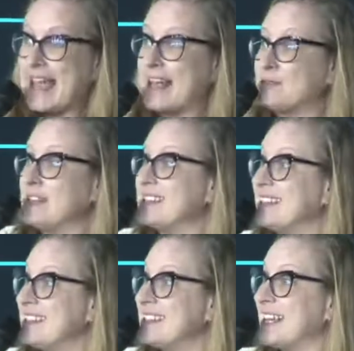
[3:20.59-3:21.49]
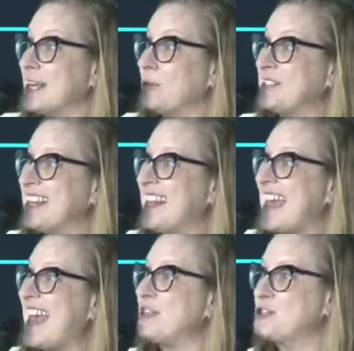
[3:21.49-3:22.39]
Es una sentencia que no
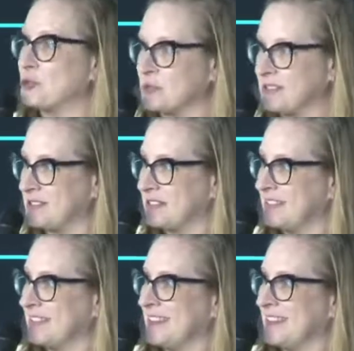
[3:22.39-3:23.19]
tiene hechos,